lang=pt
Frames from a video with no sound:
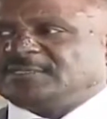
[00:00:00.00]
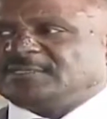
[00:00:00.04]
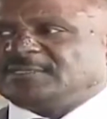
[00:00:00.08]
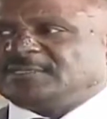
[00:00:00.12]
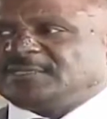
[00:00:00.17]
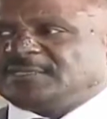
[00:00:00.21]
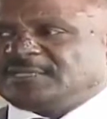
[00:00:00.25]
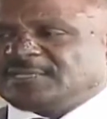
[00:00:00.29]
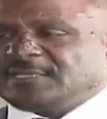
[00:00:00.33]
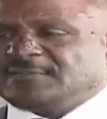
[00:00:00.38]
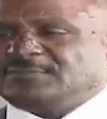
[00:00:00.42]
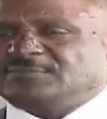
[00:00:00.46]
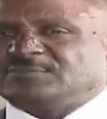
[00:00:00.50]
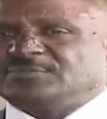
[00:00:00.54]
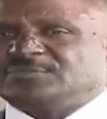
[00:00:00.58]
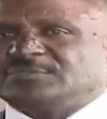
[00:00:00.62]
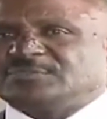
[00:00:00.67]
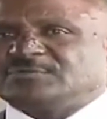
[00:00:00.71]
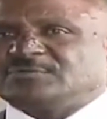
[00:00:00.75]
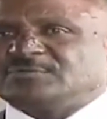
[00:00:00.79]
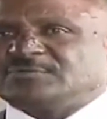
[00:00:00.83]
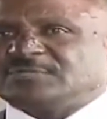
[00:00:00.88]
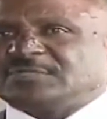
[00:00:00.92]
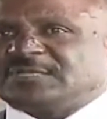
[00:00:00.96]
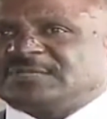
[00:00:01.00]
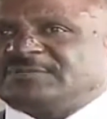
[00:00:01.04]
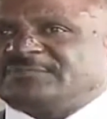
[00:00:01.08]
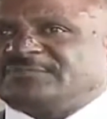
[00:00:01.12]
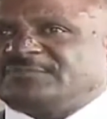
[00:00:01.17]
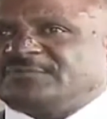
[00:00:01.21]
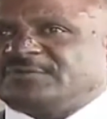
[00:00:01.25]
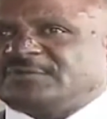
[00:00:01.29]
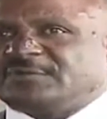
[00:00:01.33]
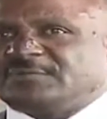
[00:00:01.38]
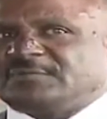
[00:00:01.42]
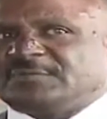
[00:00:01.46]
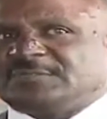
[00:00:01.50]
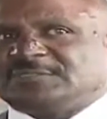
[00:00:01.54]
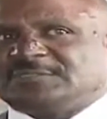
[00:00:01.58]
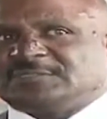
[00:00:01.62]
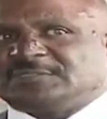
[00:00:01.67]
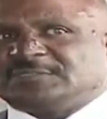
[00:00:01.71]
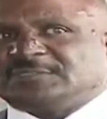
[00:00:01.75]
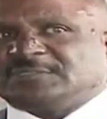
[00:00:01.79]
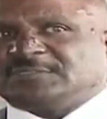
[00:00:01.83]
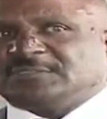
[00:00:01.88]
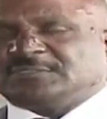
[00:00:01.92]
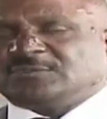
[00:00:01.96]
iremos encontrar
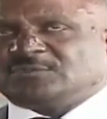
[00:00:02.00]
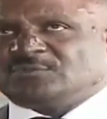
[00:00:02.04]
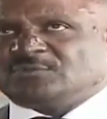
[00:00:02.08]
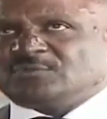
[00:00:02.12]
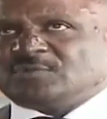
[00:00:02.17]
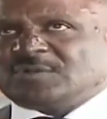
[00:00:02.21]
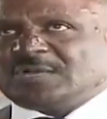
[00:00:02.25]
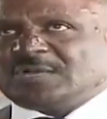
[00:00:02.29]
formas. No